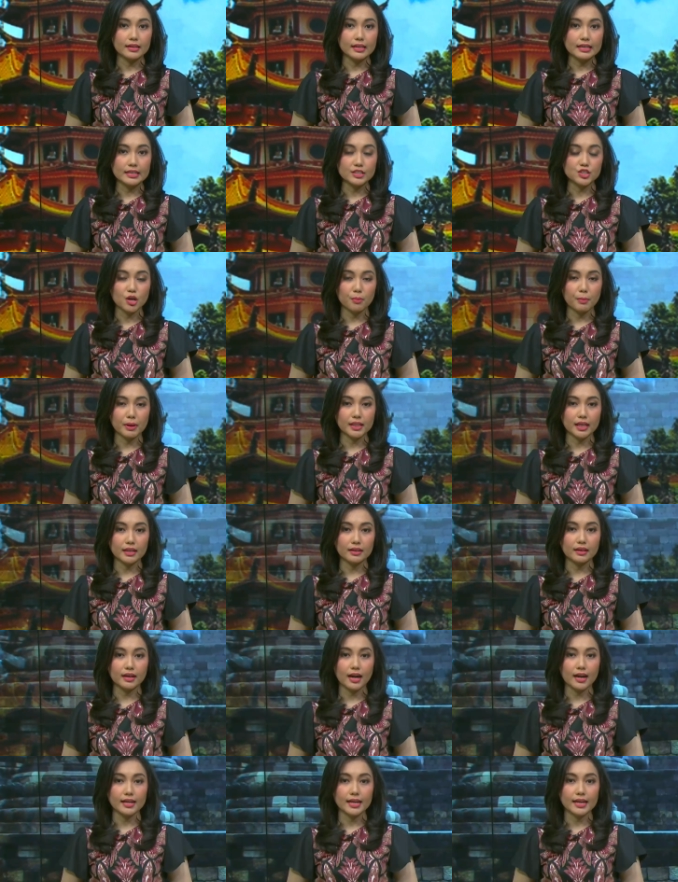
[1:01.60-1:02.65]
di
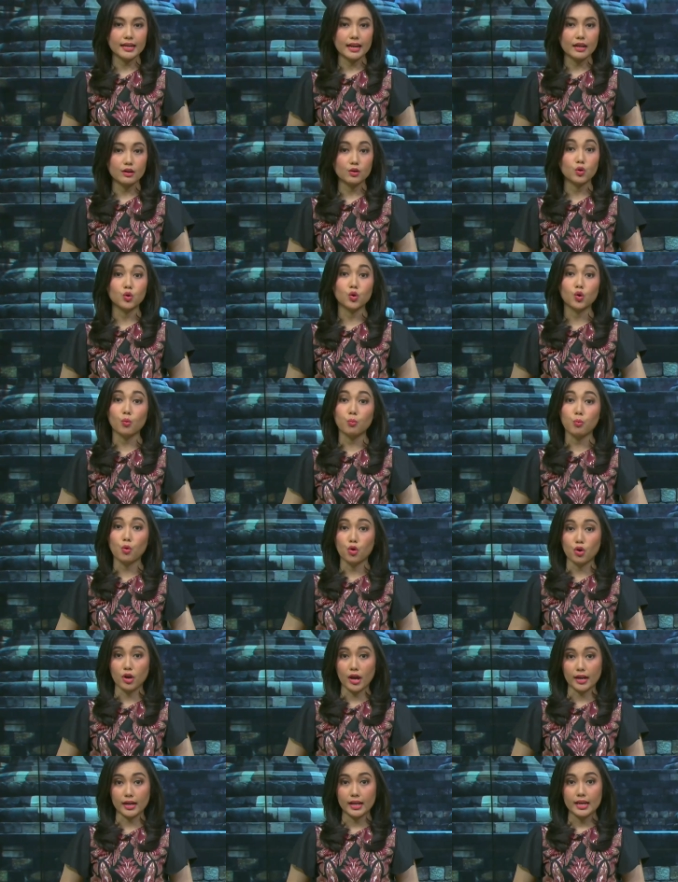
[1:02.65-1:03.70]
Kecamatan Keradenan,
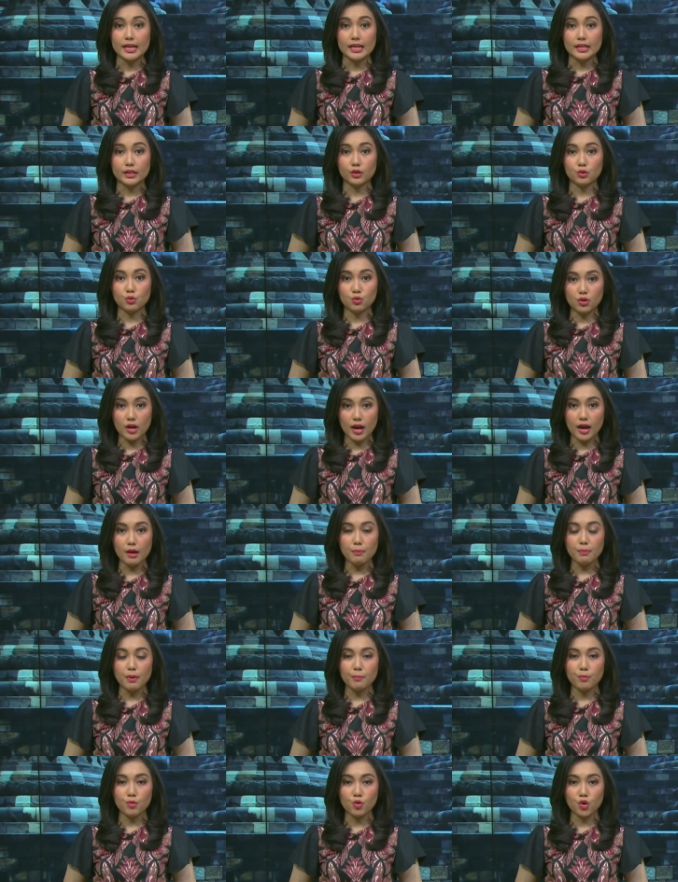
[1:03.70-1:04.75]
Grobogan.
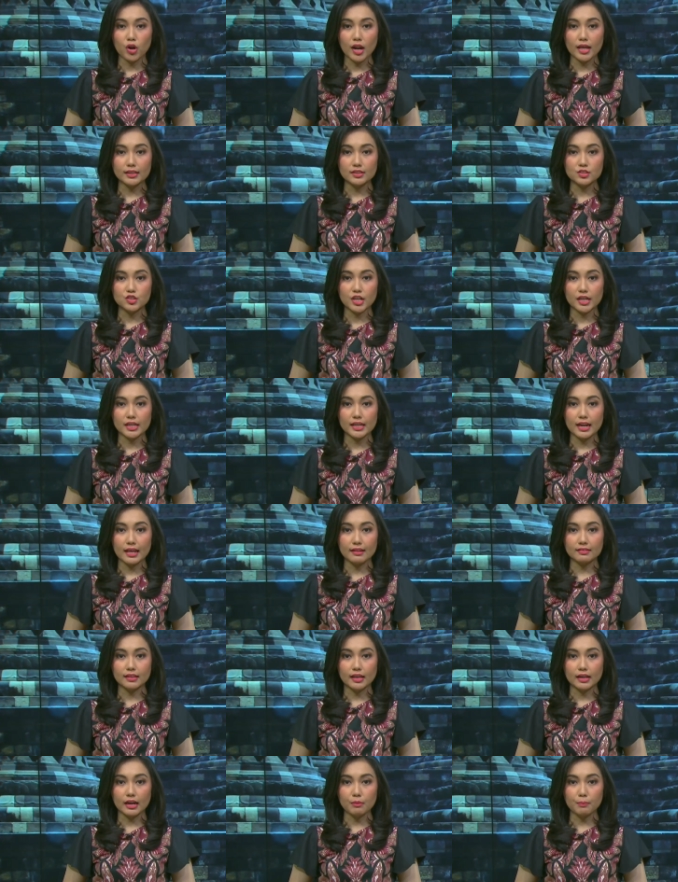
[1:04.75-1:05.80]
Diduga pemukulan terjadi
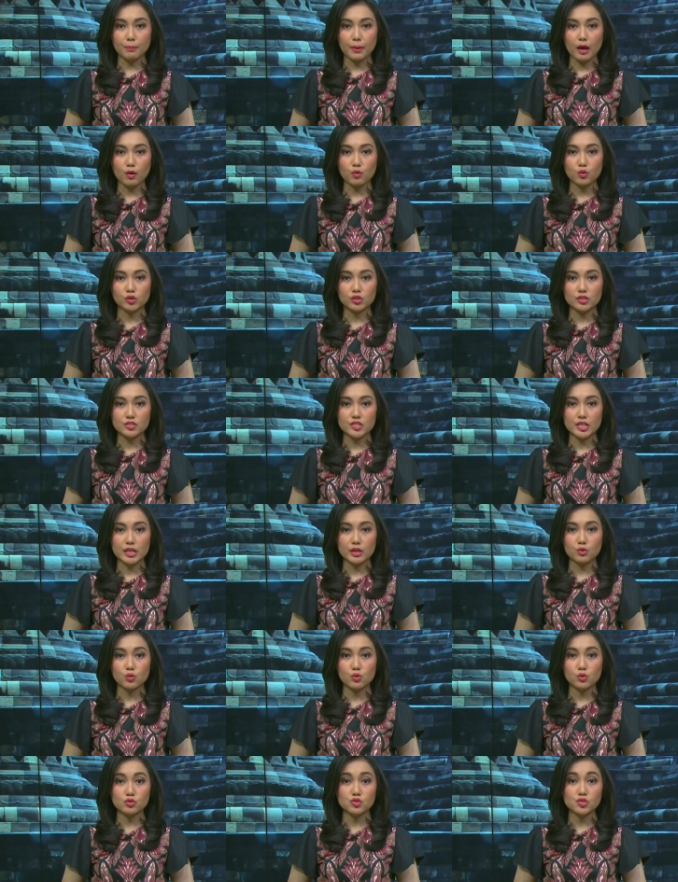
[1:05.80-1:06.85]
lantaran pelaku
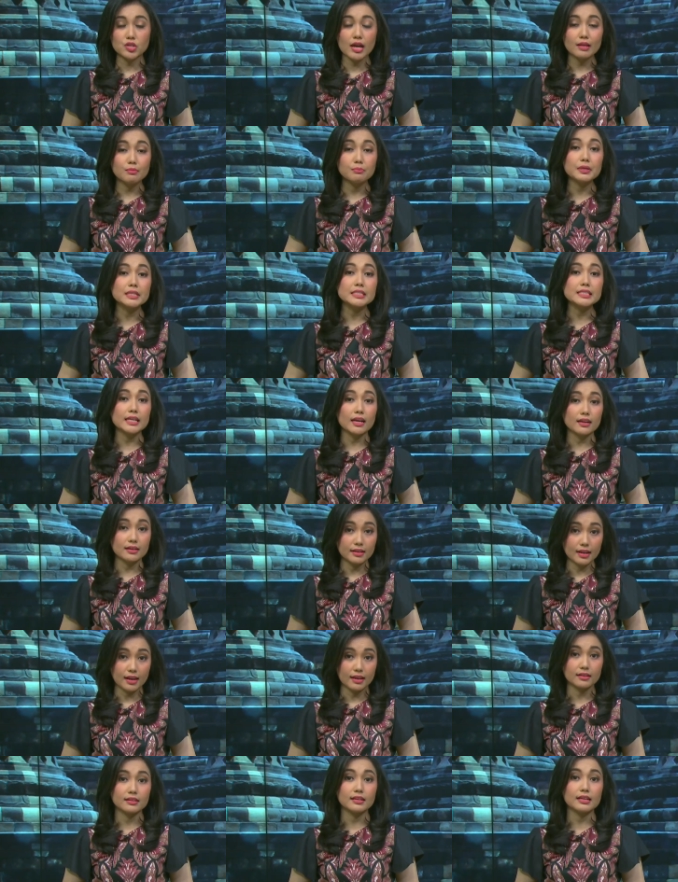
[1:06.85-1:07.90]
tersinggung saat
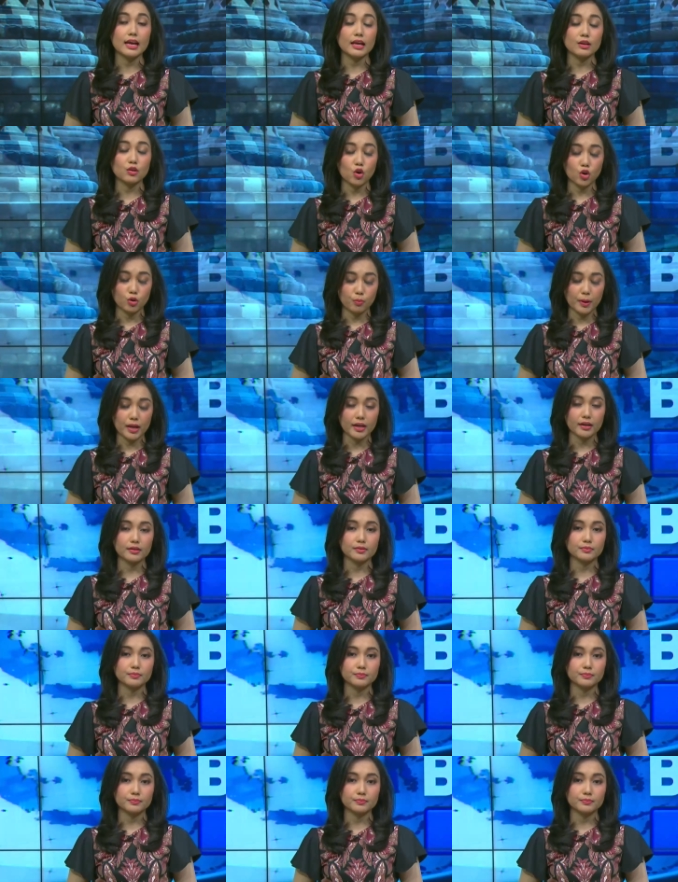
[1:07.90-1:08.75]
bercanda dengan korban.